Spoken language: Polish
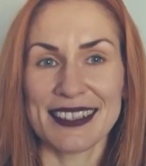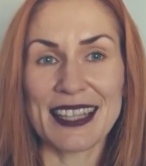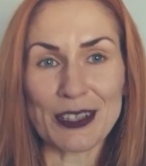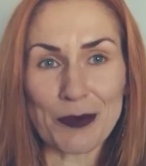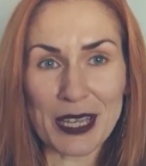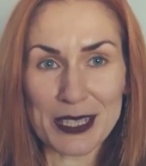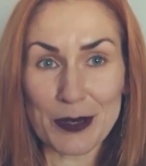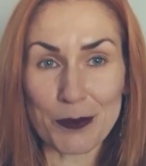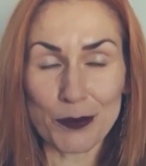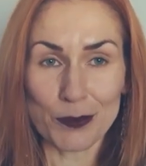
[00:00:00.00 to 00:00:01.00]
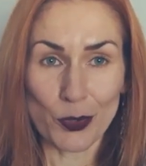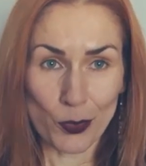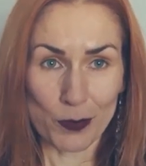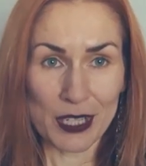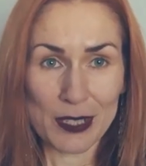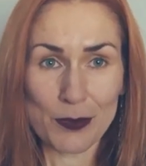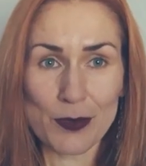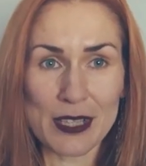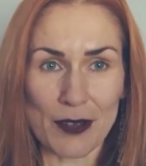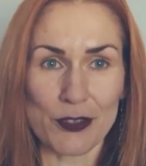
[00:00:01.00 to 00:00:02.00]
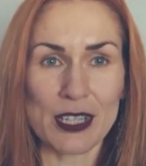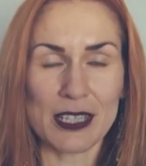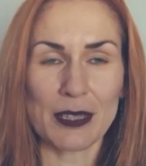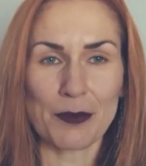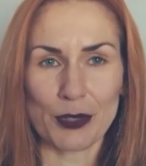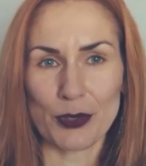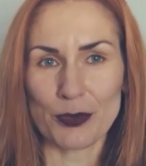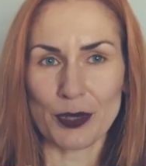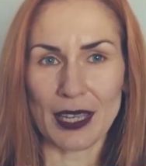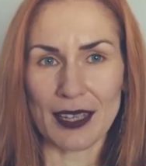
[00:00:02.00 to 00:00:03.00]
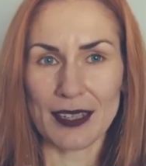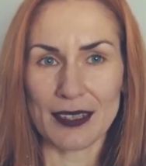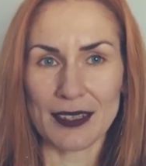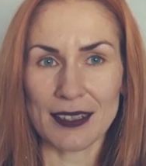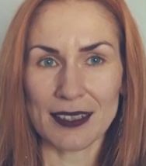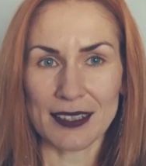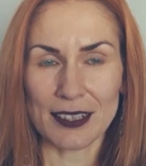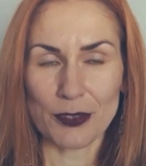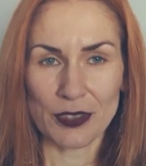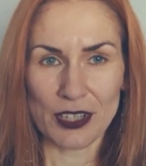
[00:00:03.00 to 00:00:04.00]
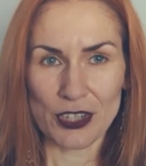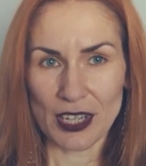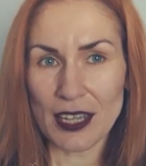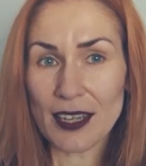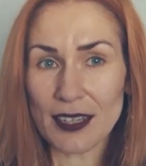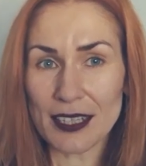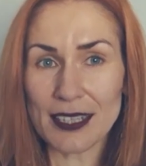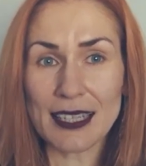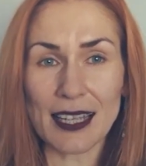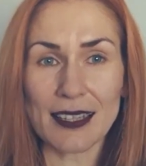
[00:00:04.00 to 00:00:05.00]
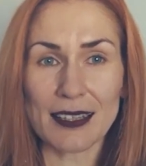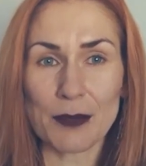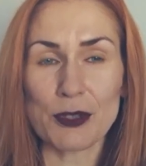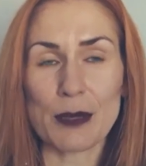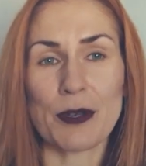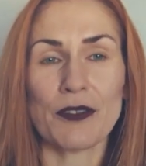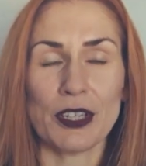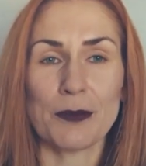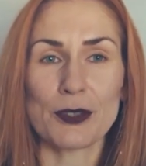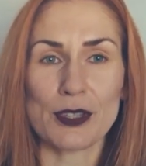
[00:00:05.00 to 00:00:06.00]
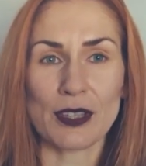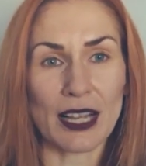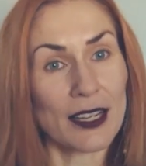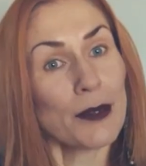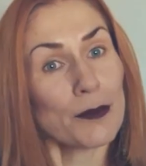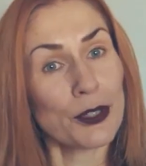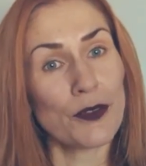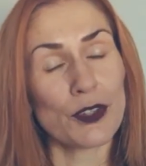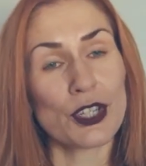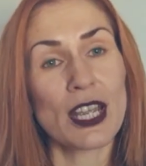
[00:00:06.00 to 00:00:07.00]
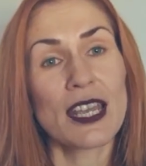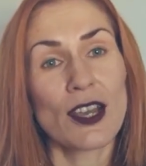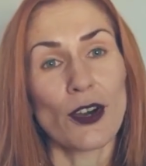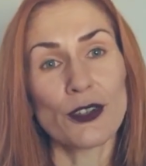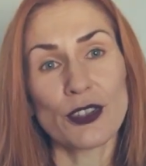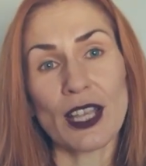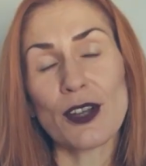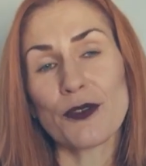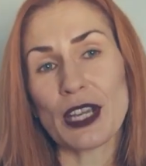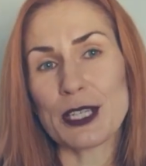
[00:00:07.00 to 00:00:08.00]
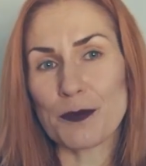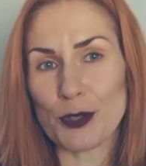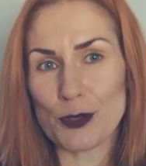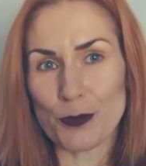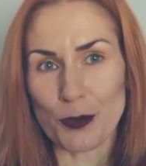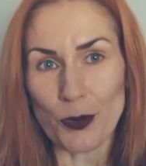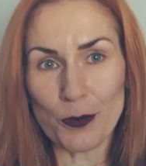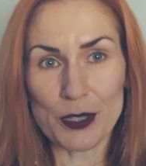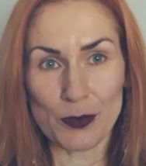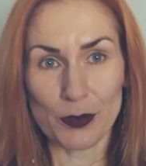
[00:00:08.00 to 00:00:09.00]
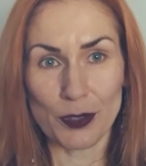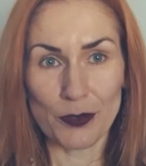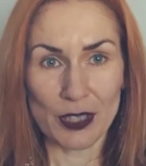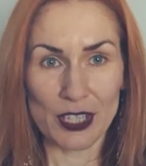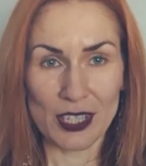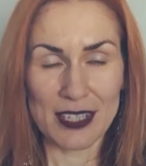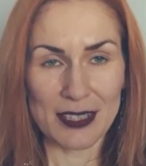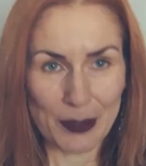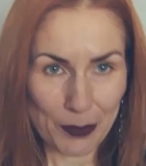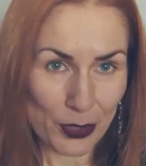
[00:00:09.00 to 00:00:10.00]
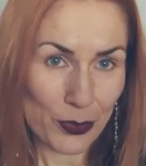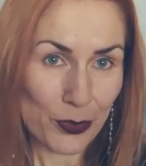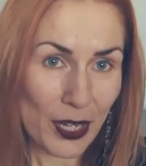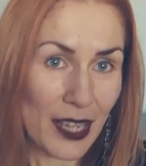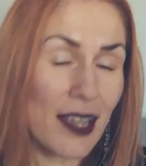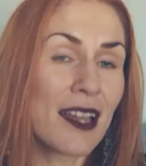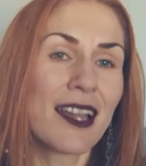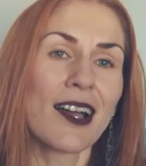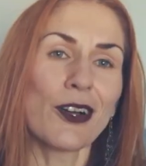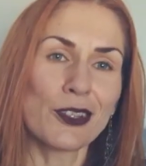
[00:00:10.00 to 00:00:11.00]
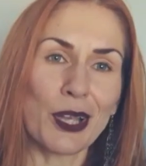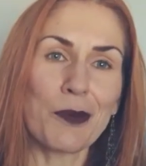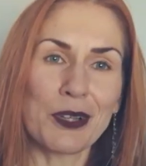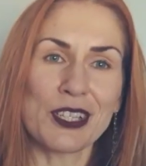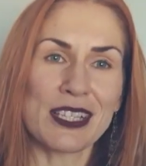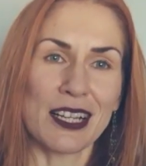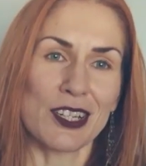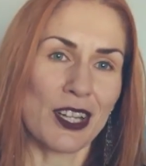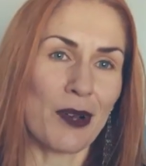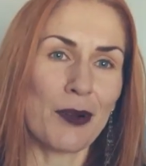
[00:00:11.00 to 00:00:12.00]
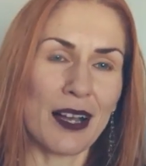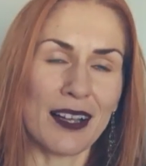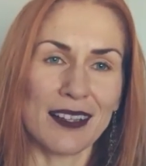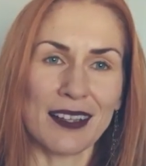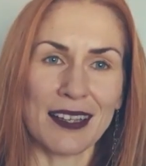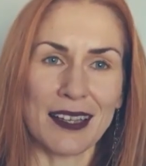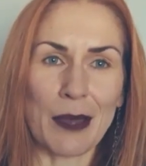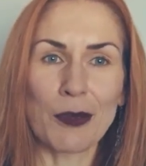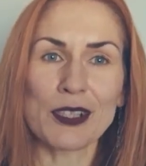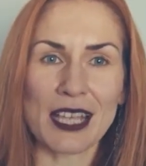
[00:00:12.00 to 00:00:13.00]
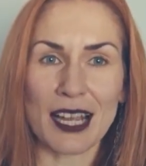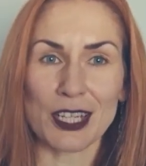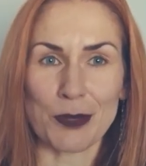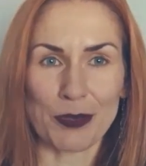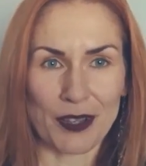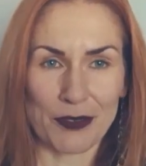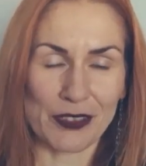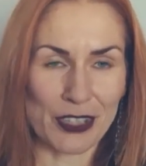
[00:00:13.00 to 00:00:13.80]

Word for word: natomiast umysł zawsze zinterpretuje y, to wydarzenie i nada temu zabarwienie emocjonalne, ponieważ od tego, w jaki sposób umysł to wydarzenie zinterpretuje, od tego będzie zależała emocja, jaka się pojawi w